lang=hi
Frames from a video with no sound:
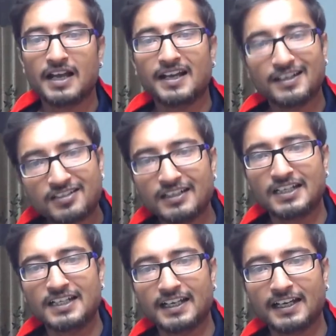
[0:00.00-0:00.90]

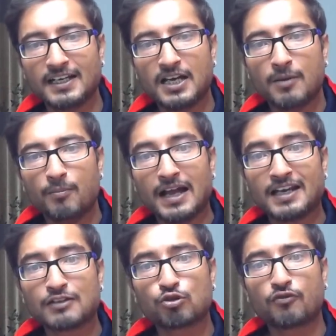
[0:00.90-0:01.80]
इसीलिए मैंने
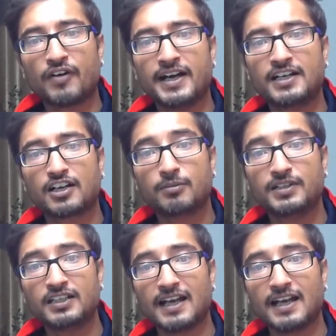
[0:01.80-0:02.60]
तो फाइट कभी